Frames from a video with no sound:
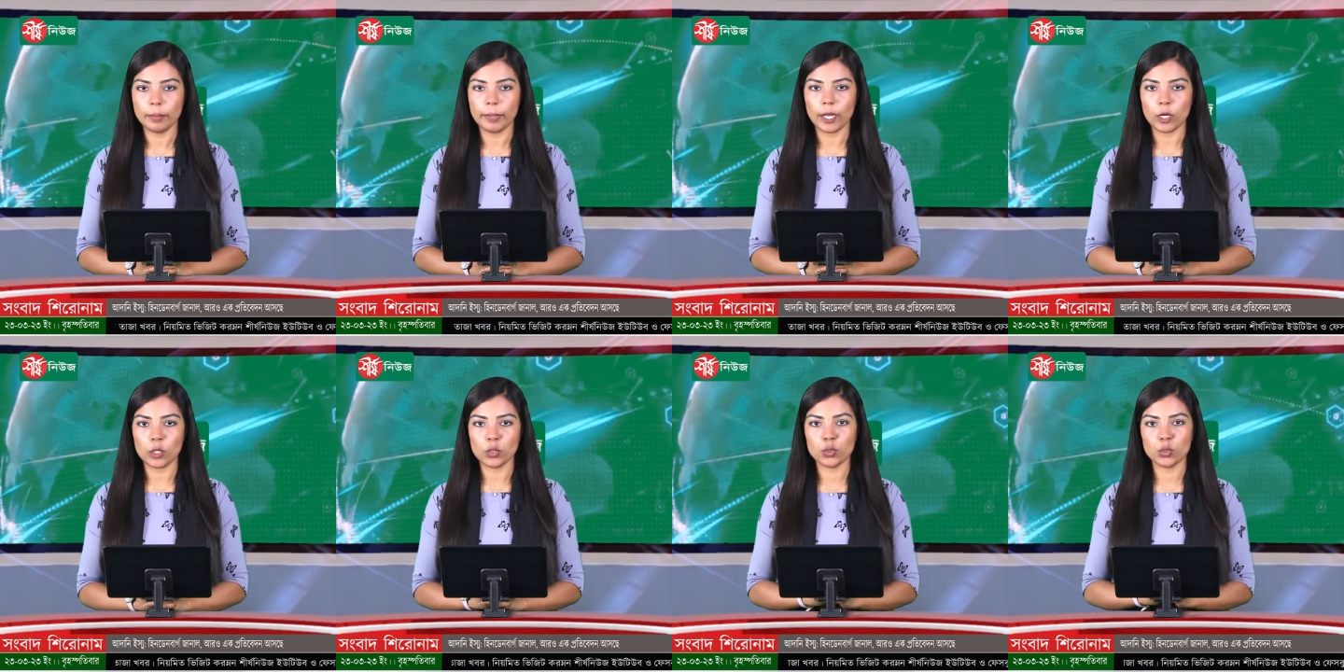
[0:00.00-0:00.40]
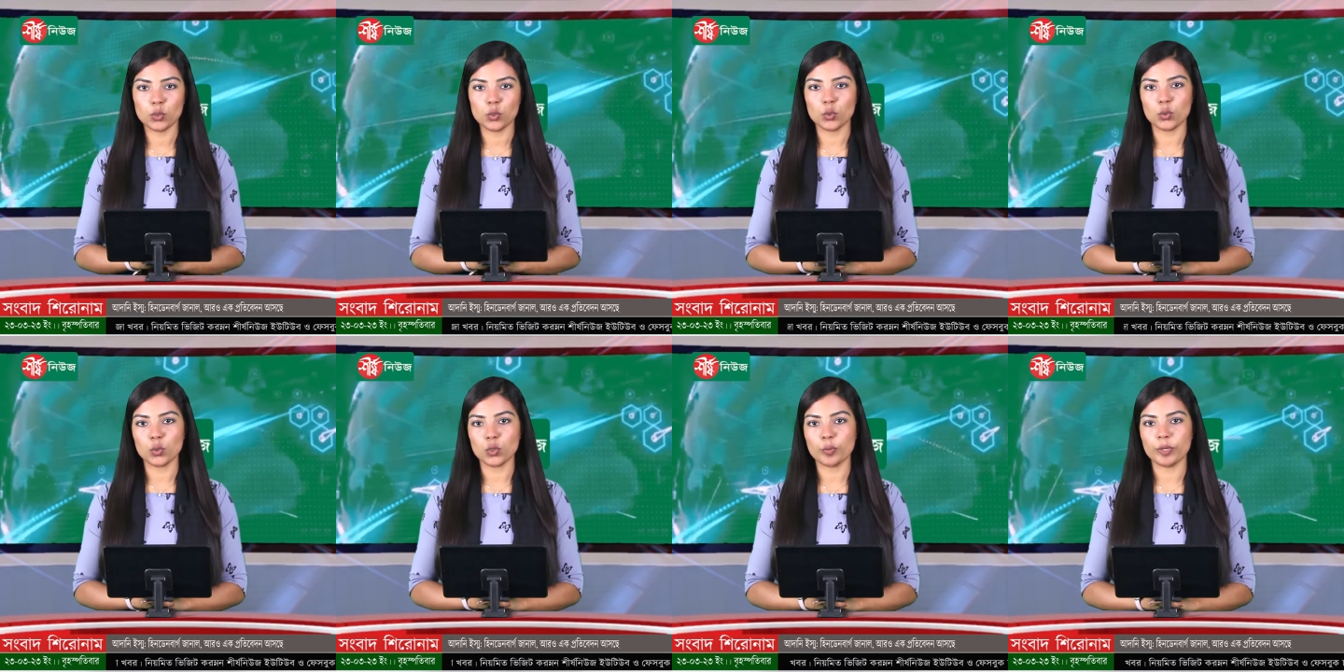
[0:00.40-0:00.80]
ভারতীয়
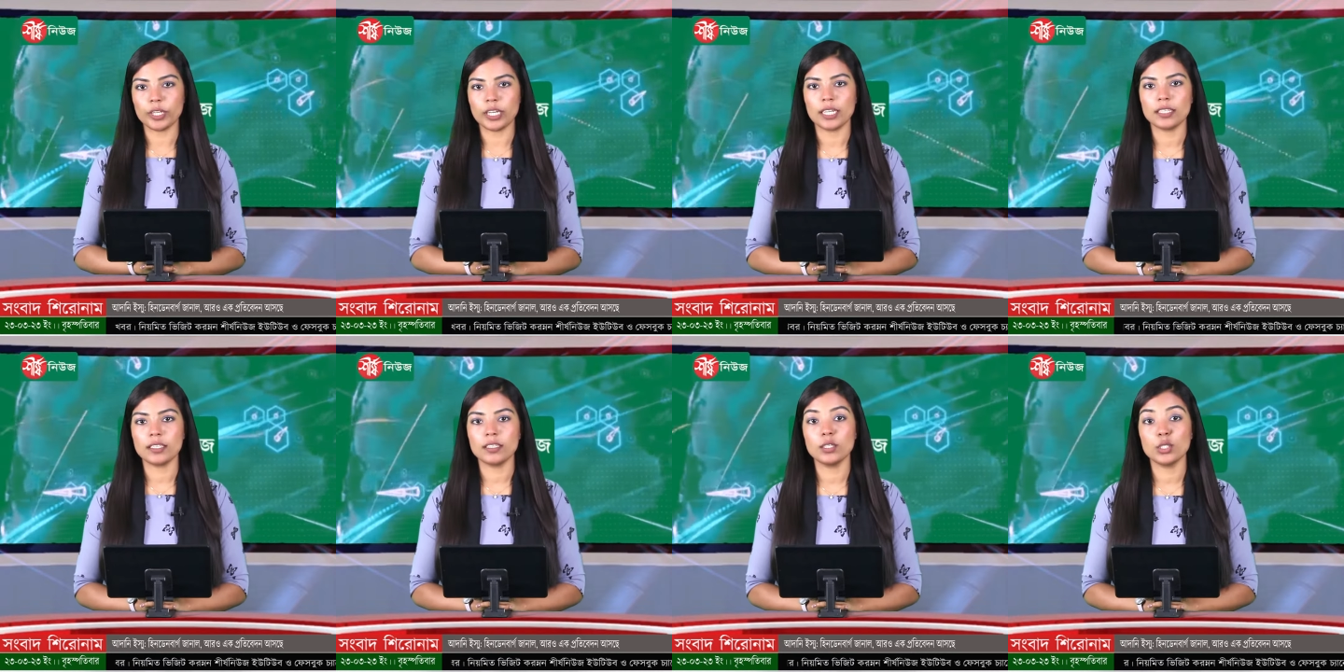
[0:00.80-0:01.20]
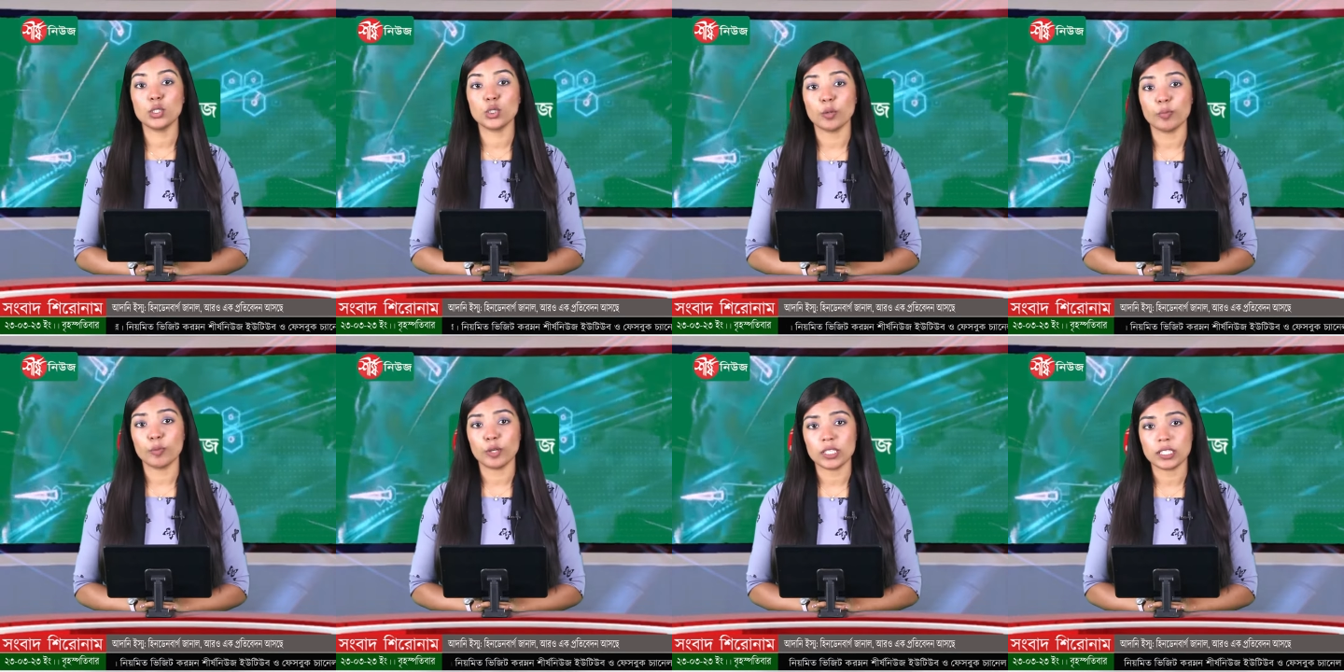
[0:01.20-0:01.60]
দনকুবের আদানির
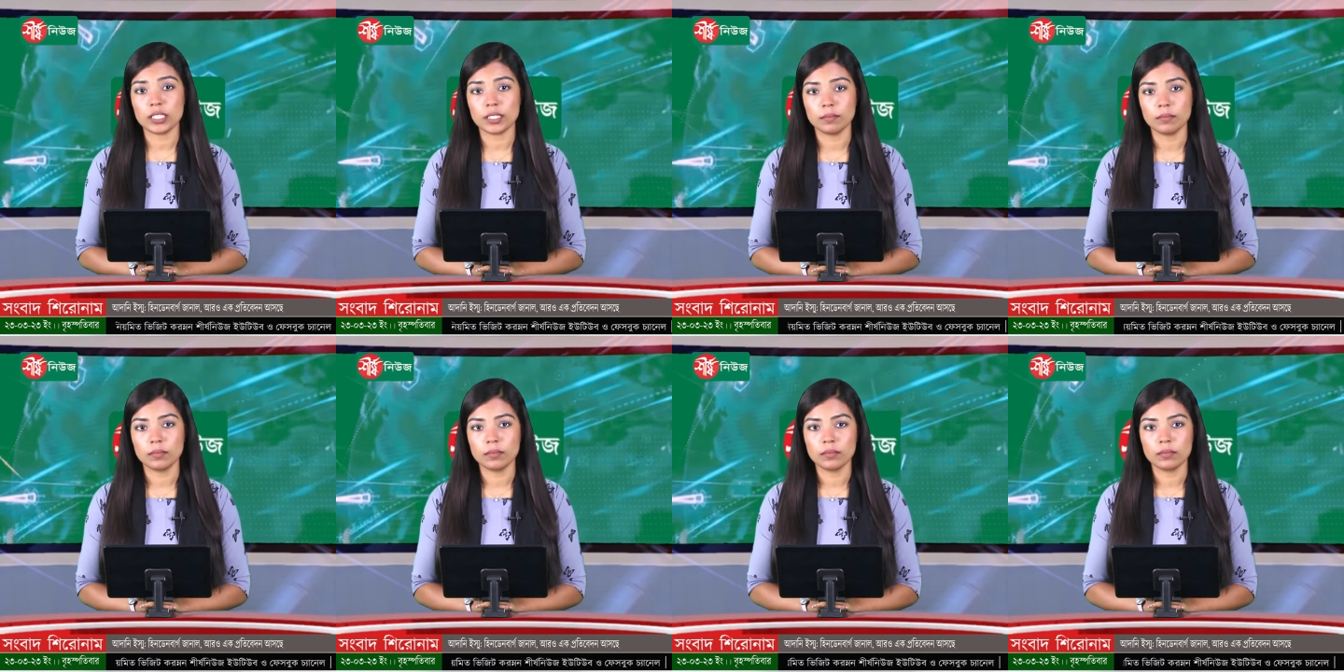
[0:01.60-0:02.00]
সাম্রাজ্যে